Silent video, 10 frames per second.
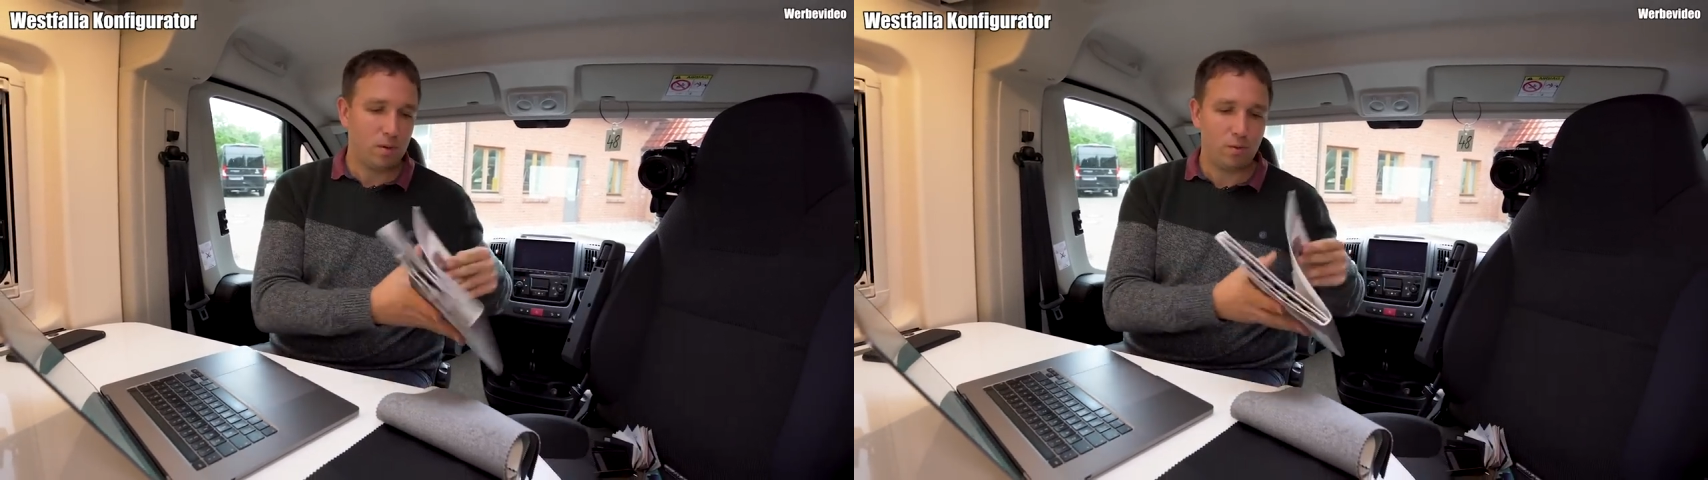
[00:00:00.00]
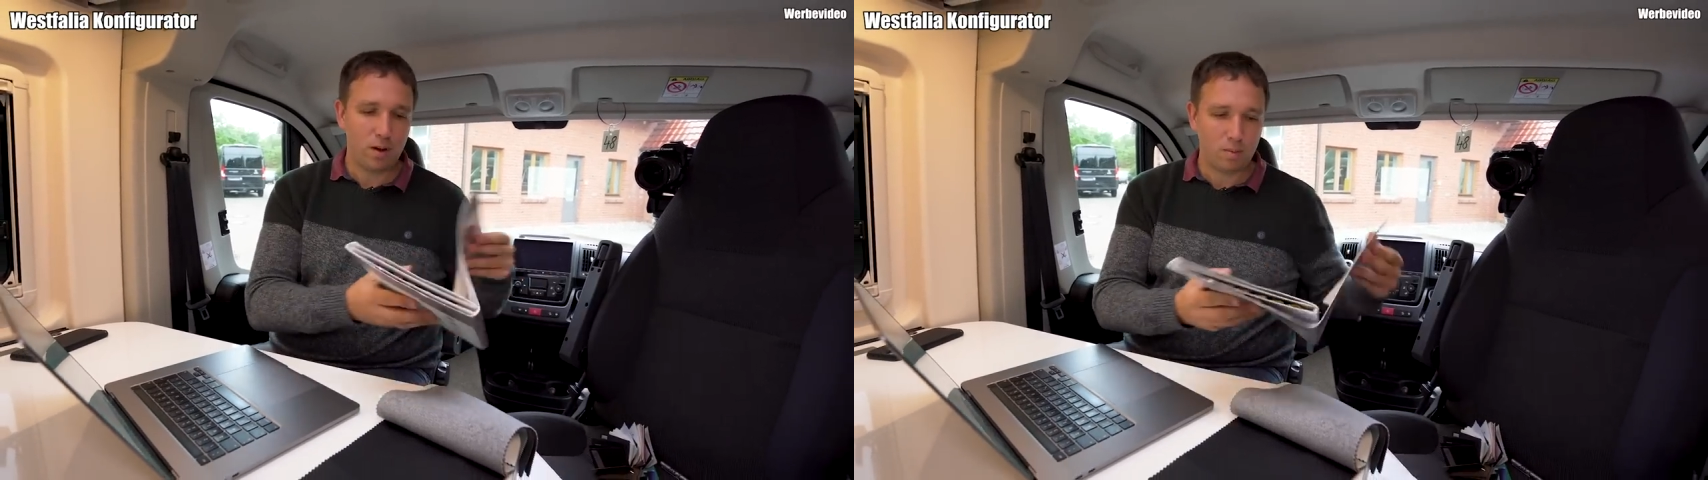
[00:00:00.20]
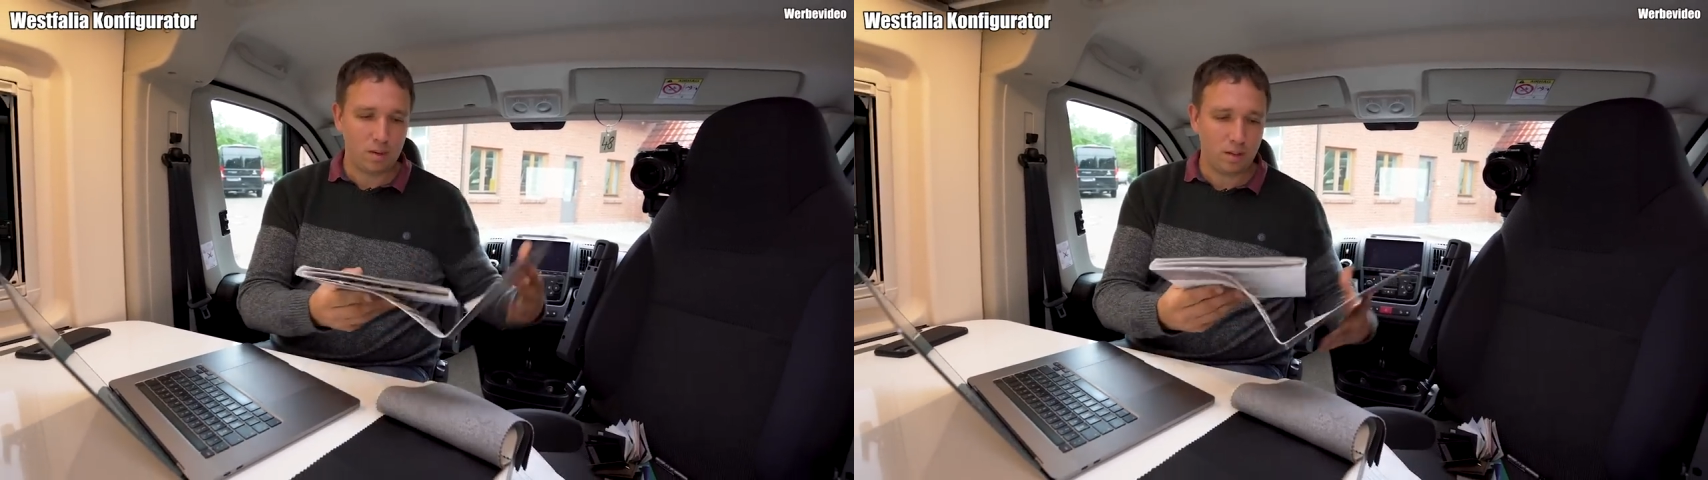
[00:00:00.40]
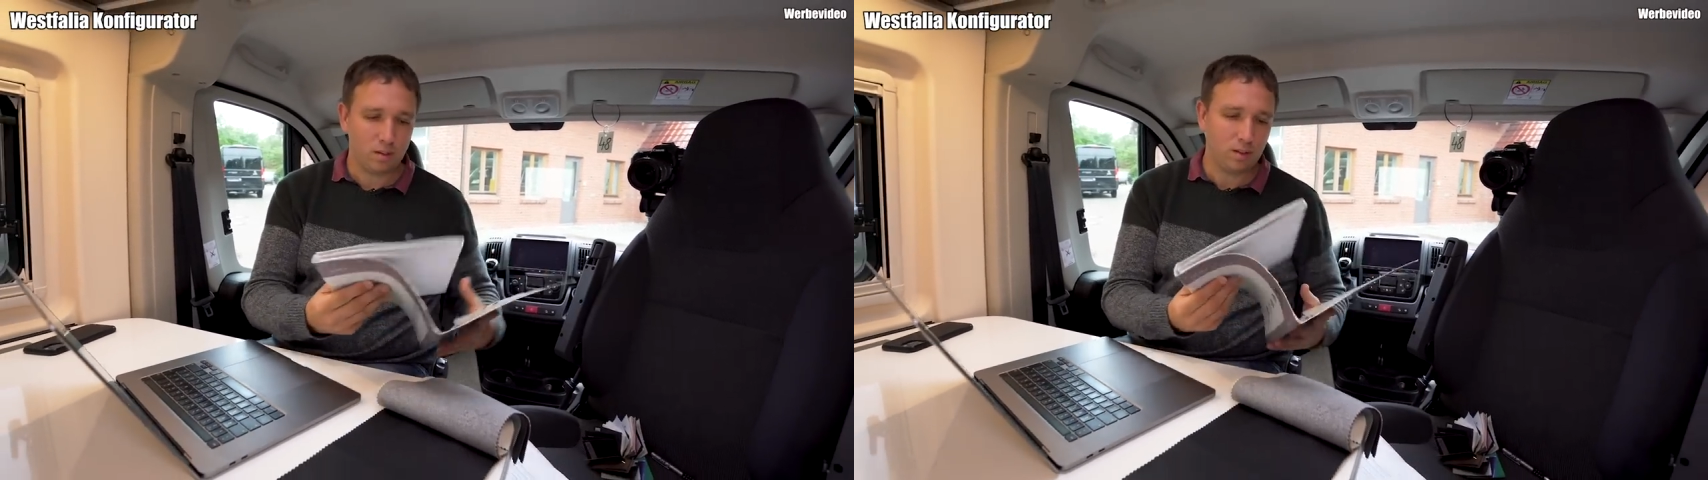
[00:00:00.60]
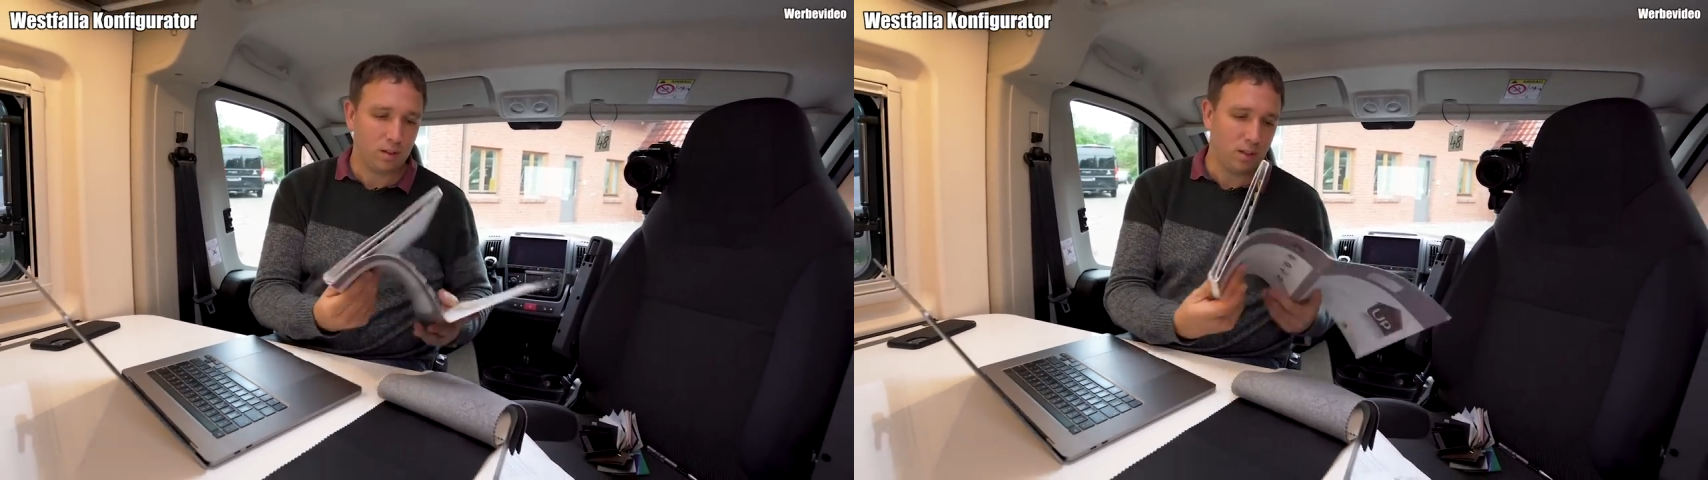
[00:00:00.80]
die Farbe
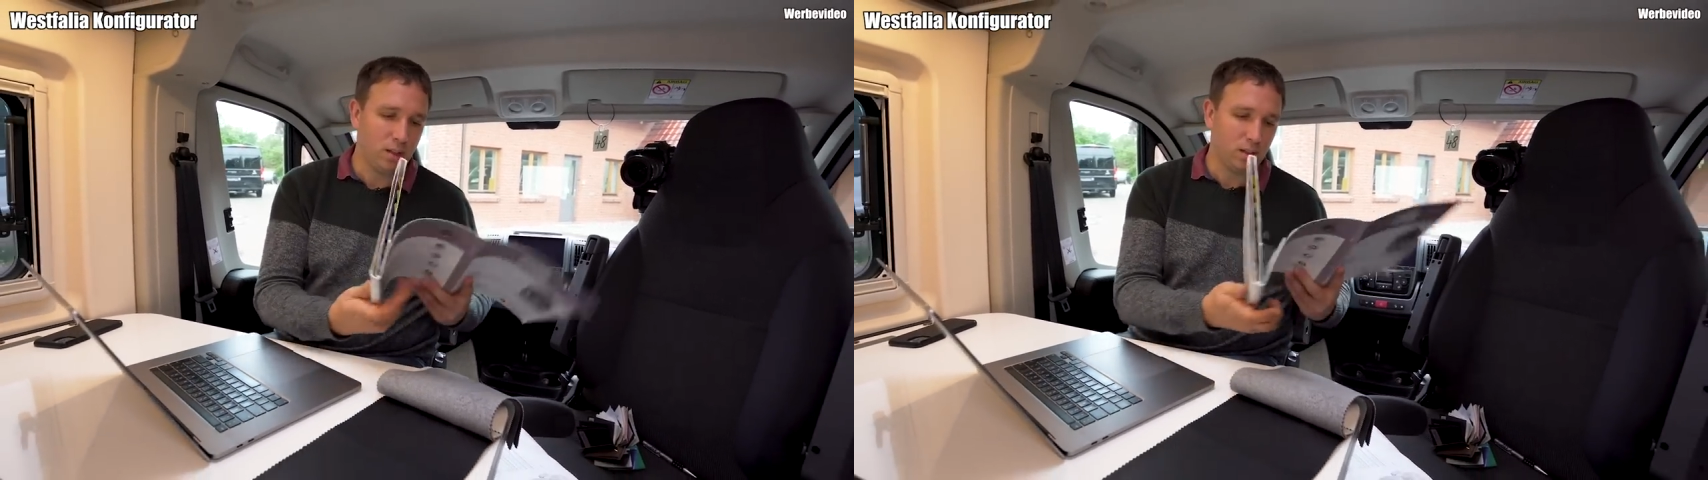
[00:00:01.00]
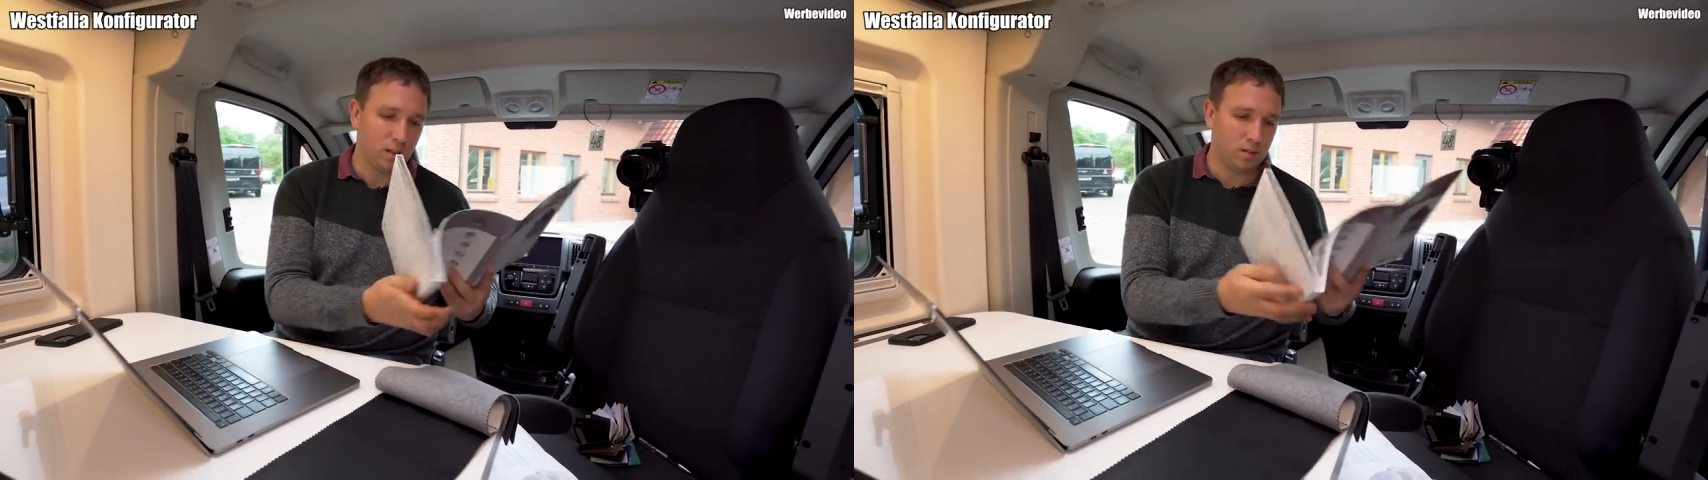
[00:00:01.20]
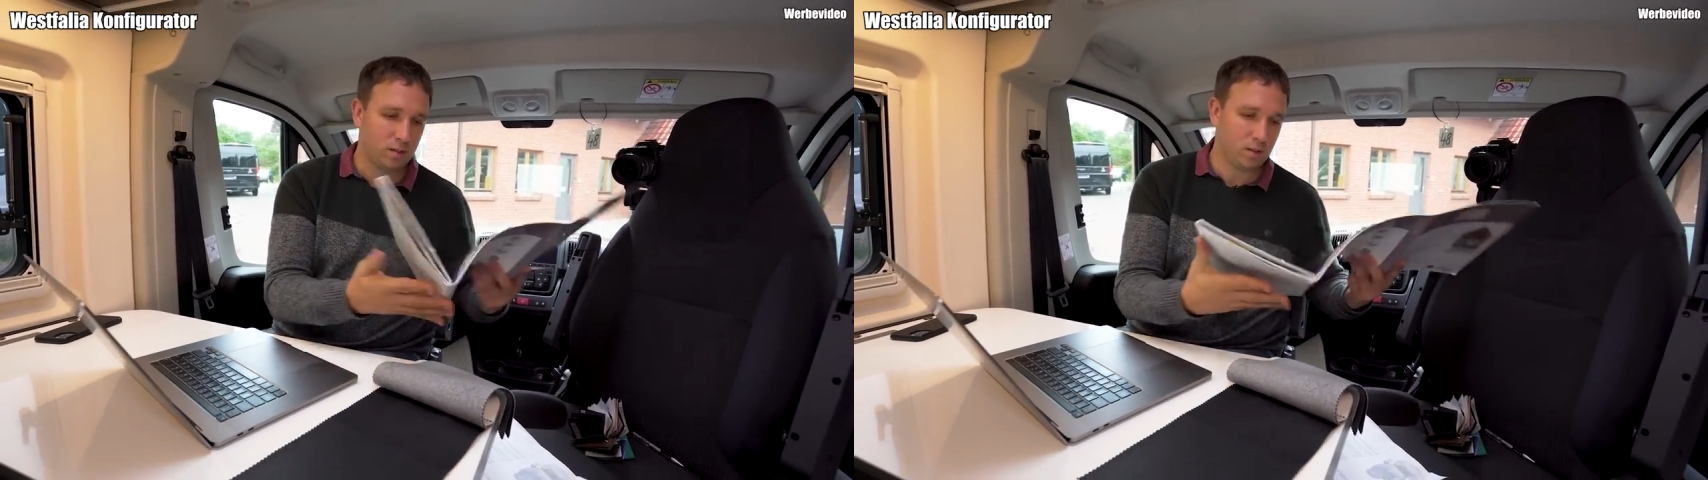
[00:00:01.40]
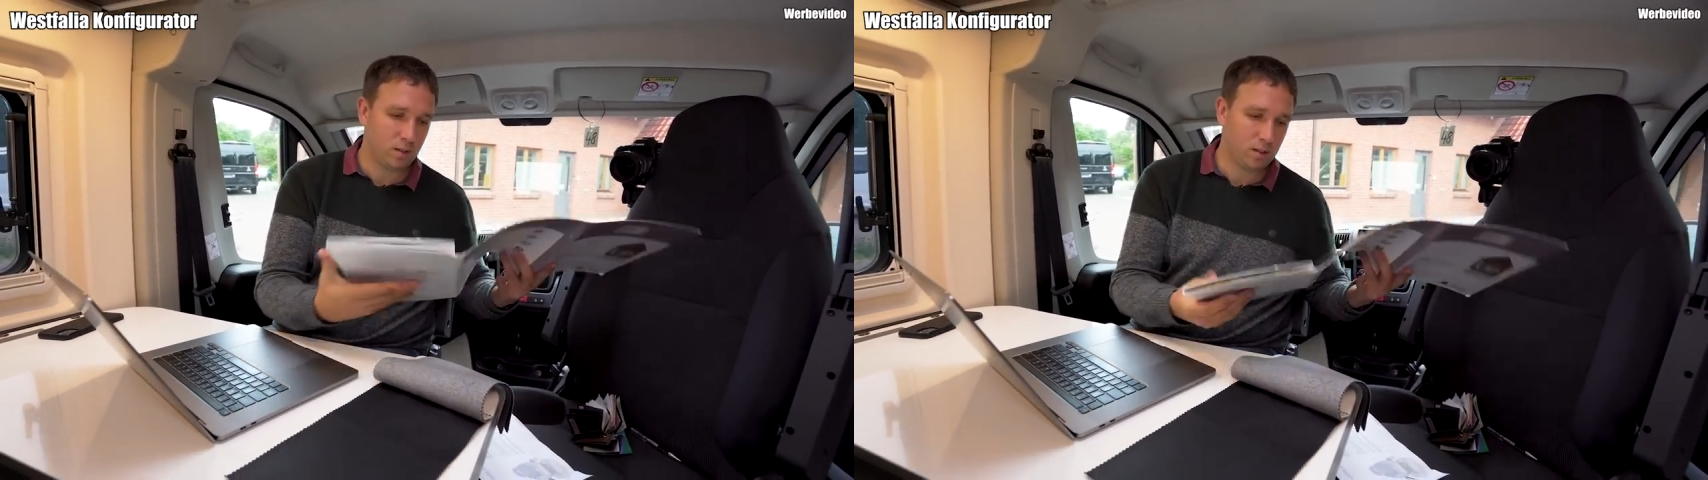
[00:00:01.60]
hieß Iris.